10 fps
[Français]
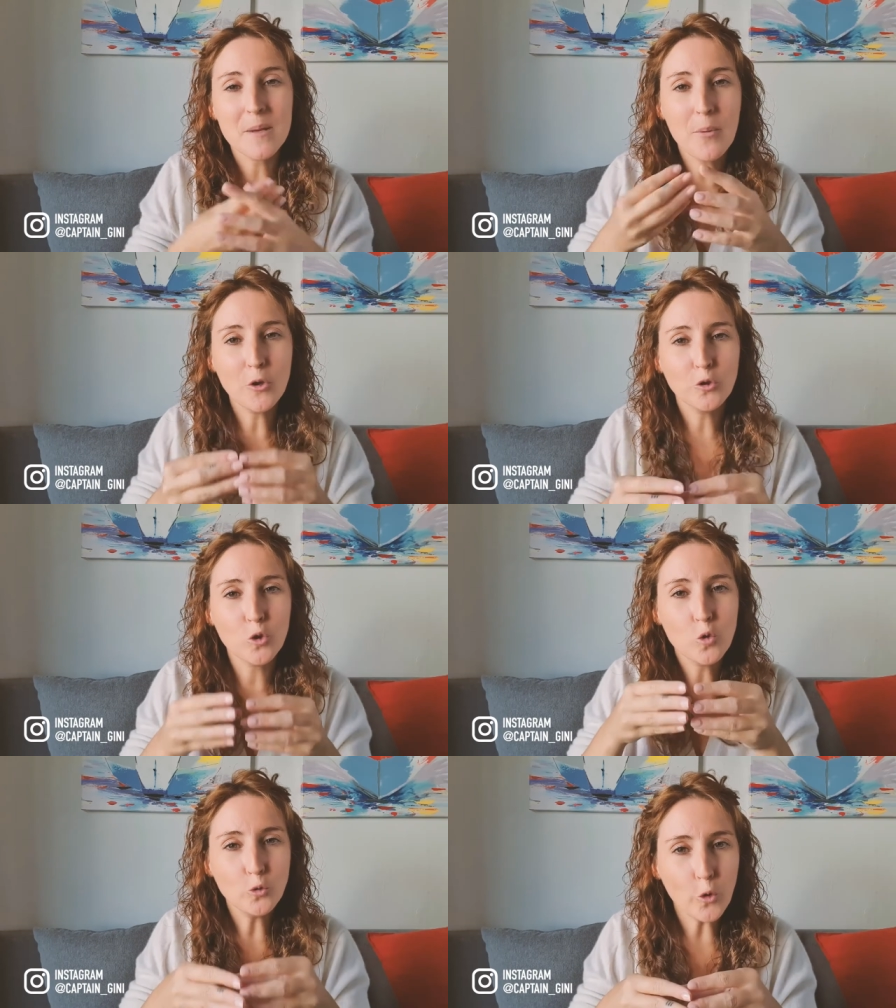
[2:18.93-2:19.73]
c'est
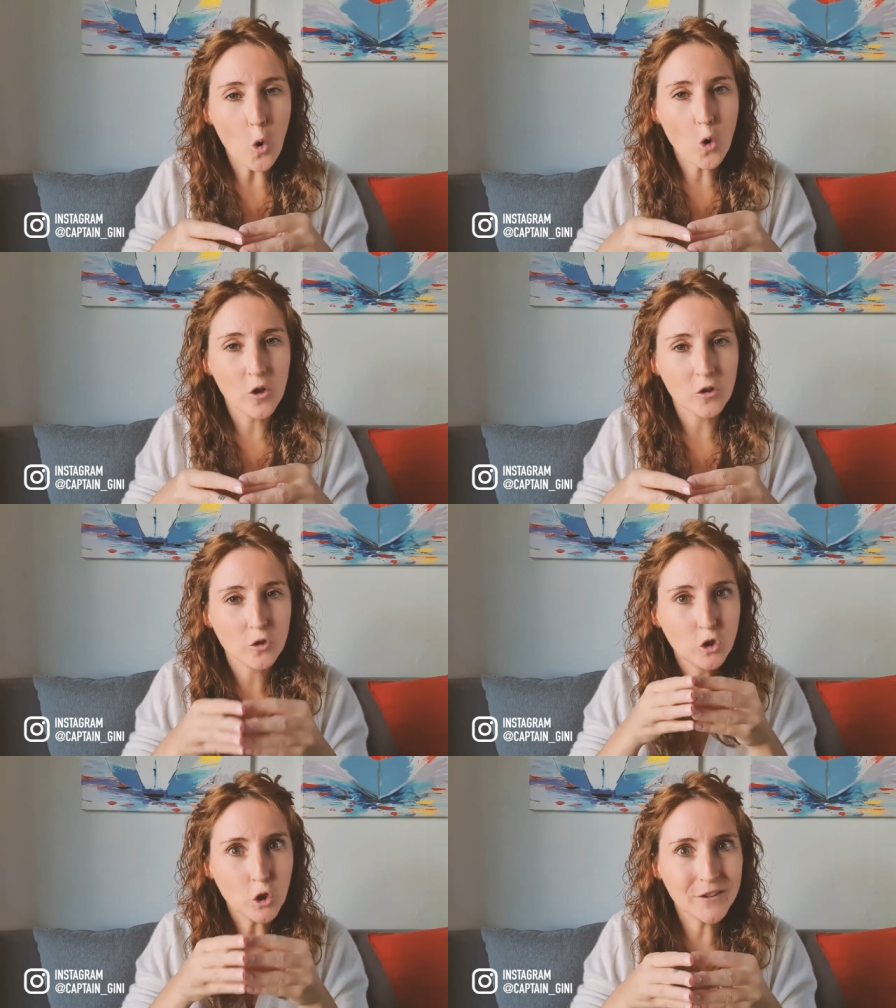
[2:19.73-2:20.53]
prendre contrôle
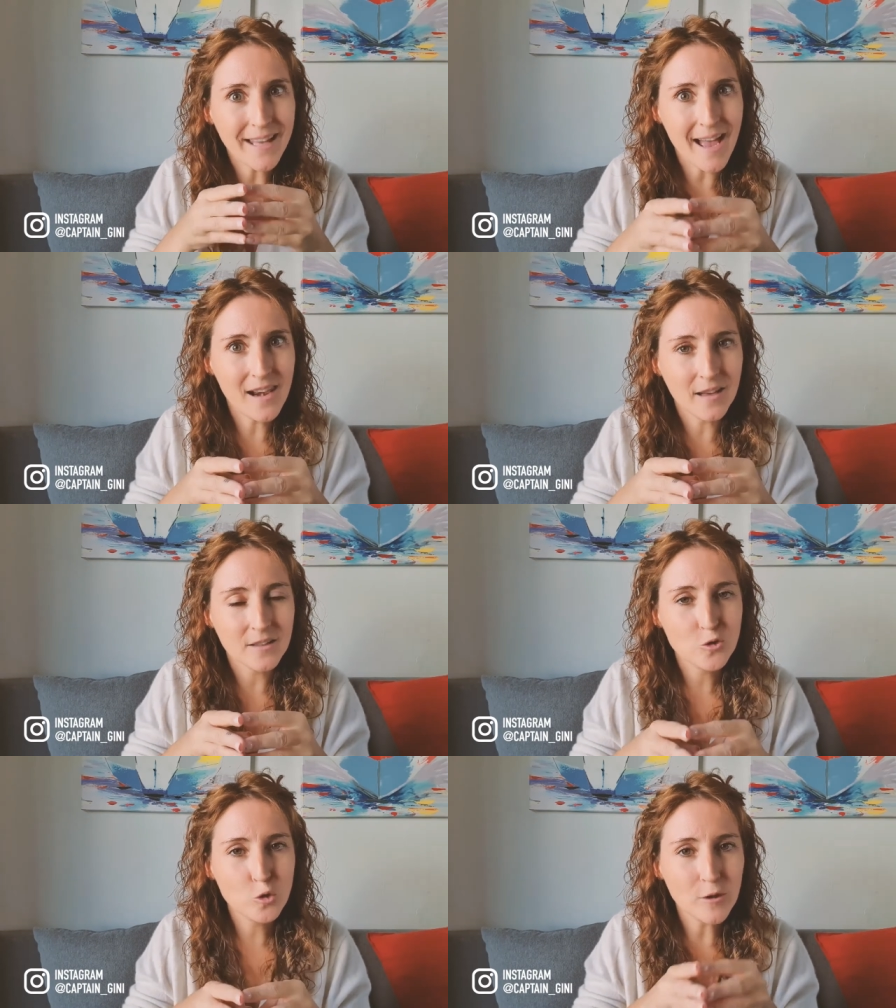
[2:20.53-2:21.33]

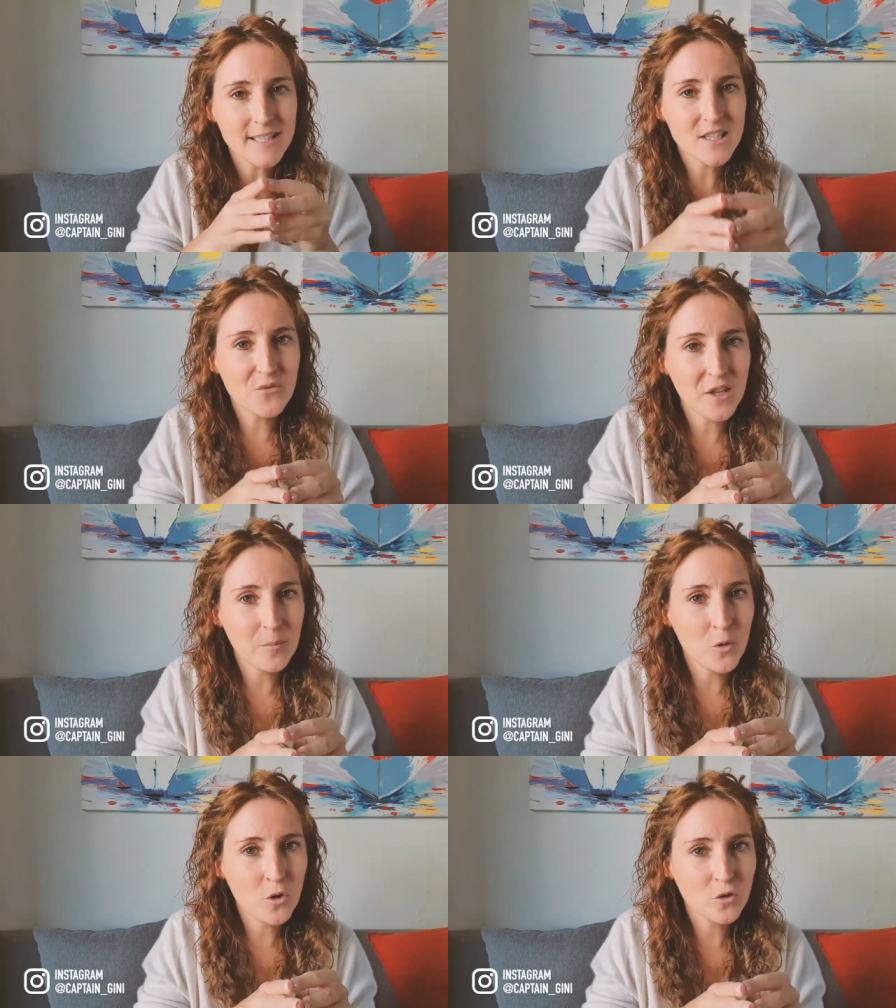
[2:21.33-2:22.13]
total sur les
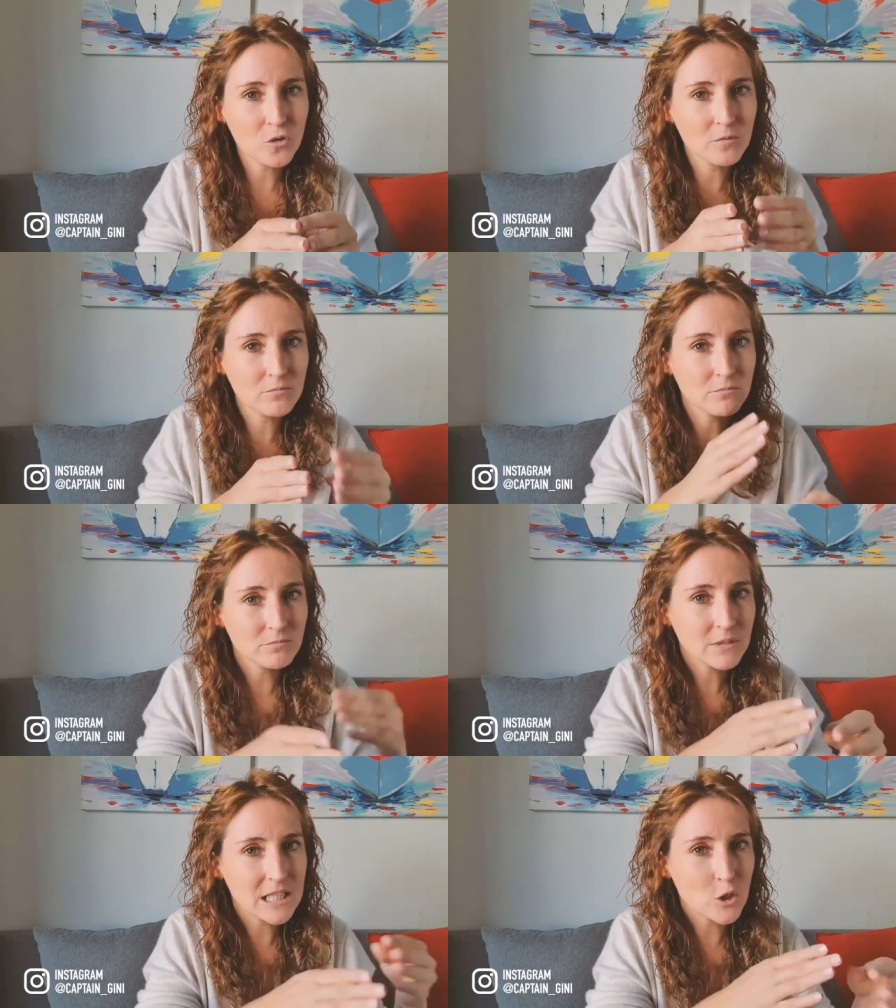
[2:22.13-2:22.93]
événements
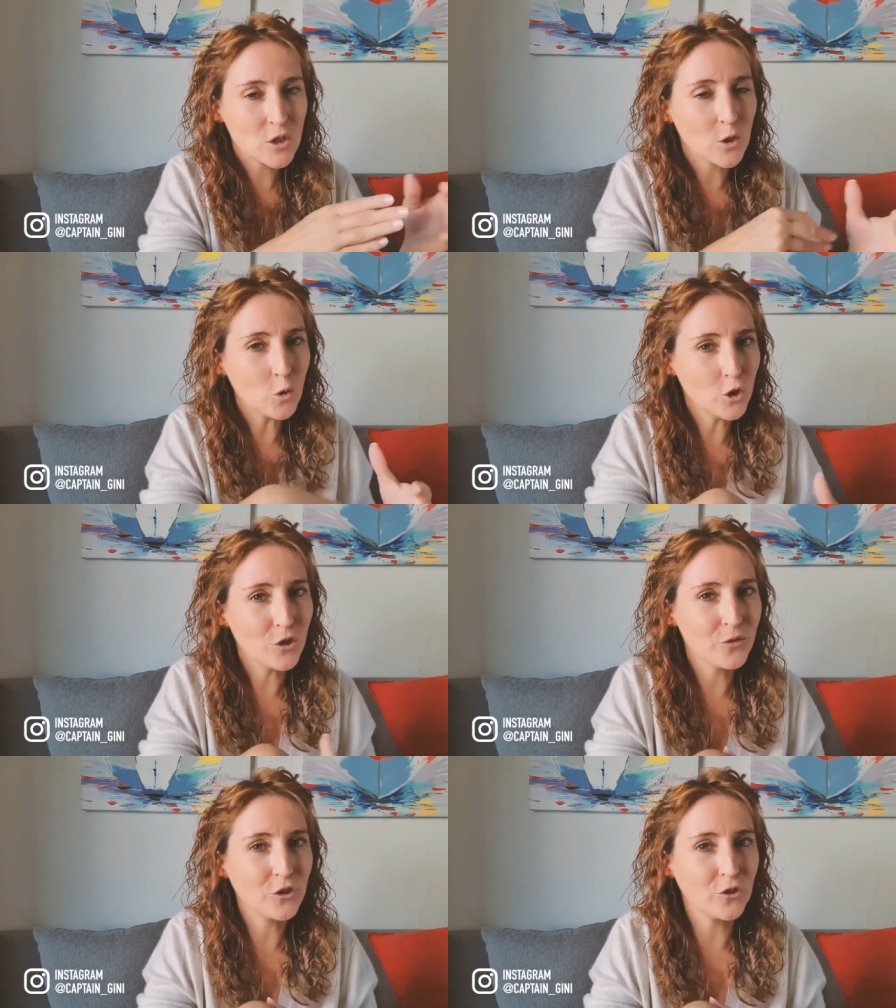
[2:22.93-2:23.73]
qui se déroulent
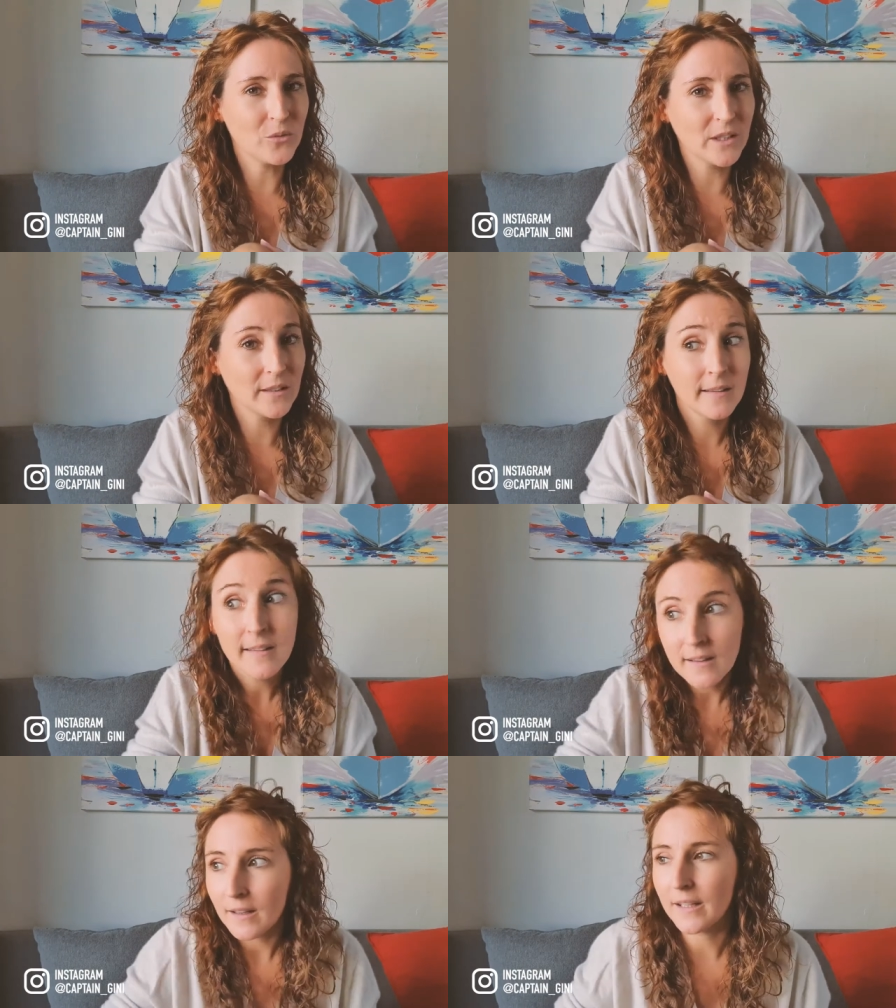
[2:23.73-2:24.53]
dans votre vie.
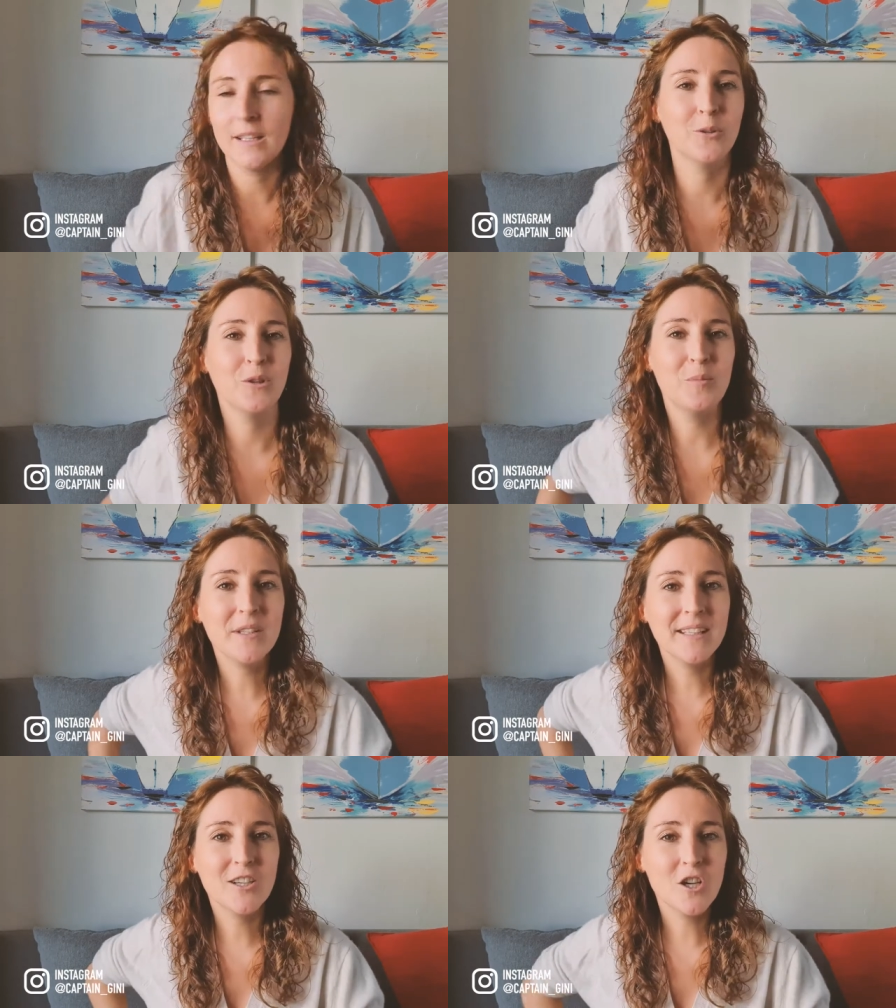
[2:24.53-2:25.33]
Et on est
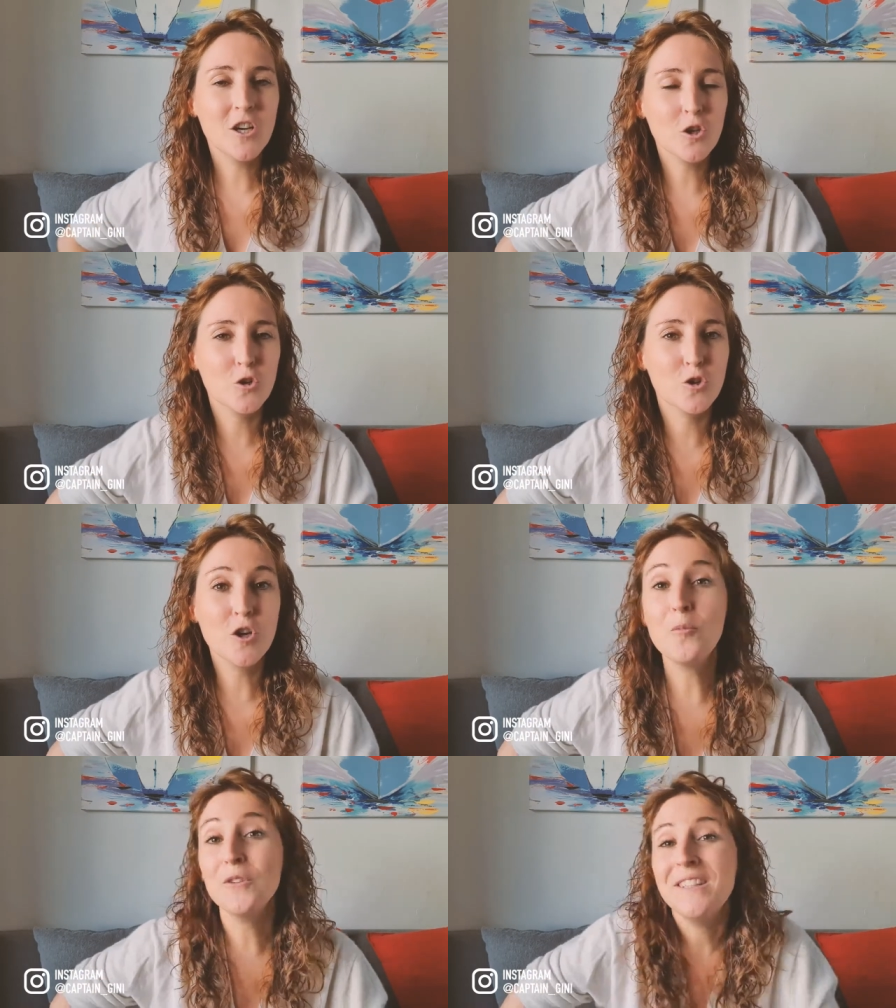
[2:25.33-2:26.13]
bien d'accord que
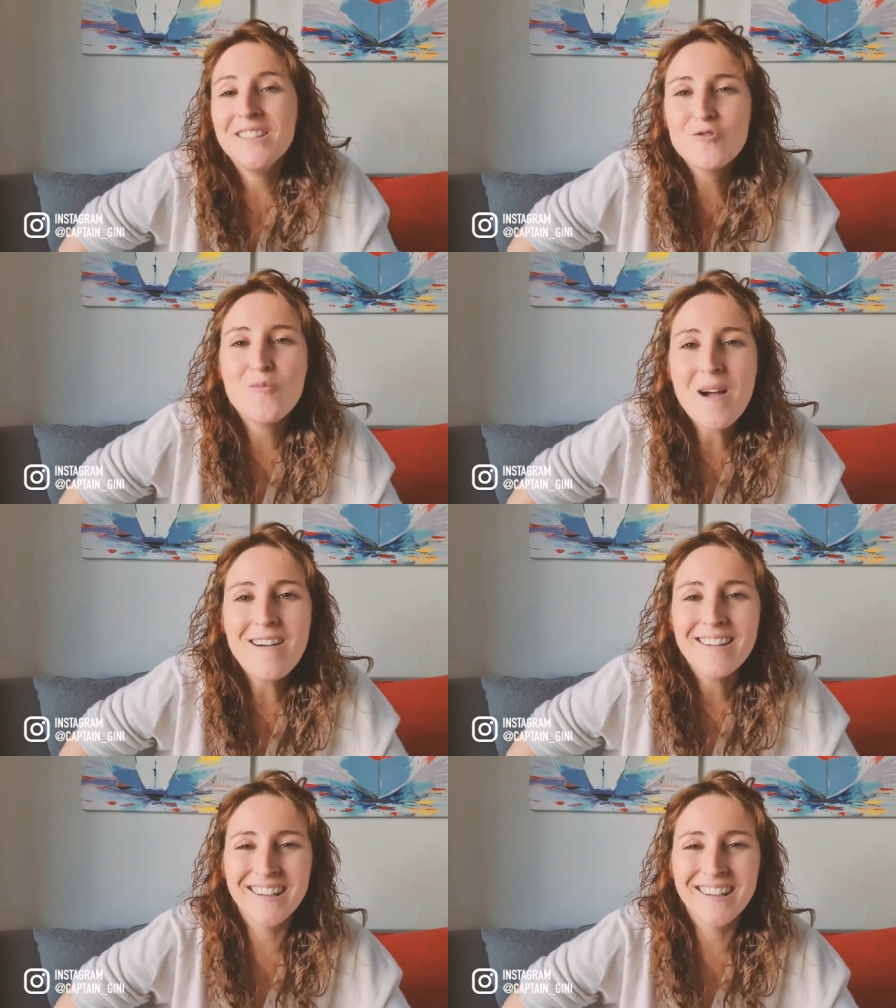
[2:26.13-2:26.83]
comme on est des humains,